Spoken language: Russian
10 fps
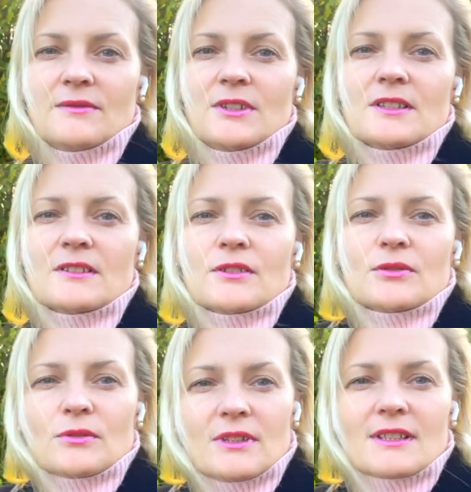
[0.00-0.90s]
ведь это
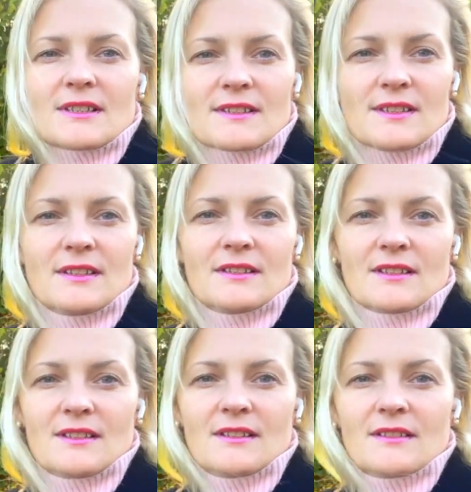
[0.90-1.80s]
только
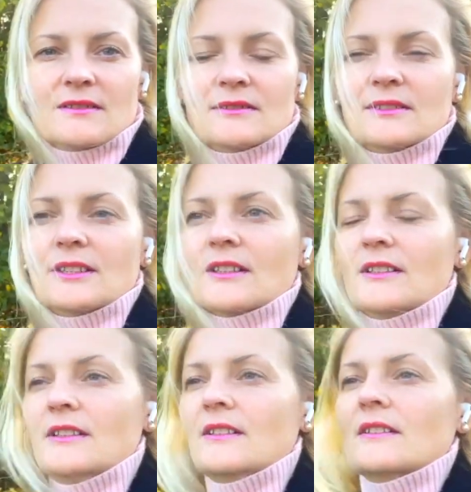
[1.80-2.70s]
оценки, и
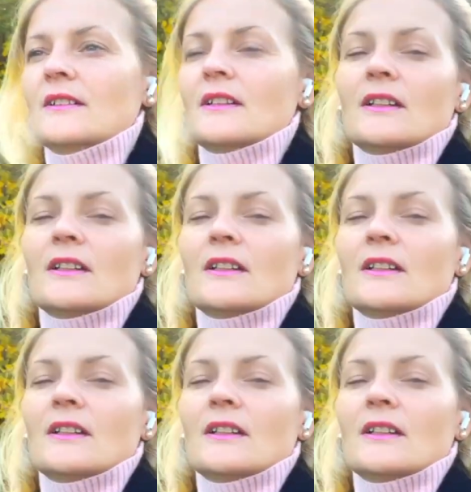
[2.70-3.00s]
они